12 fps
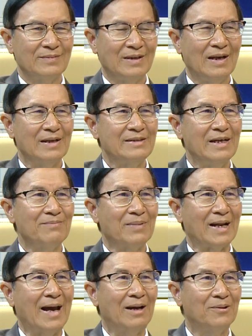tức là trên
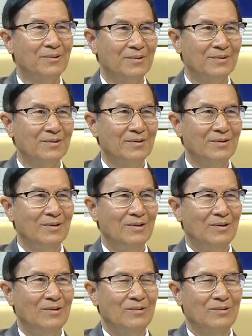mặt ao
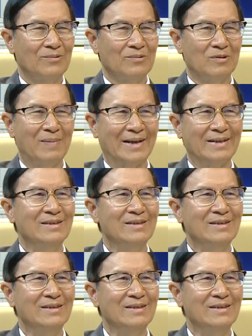của bài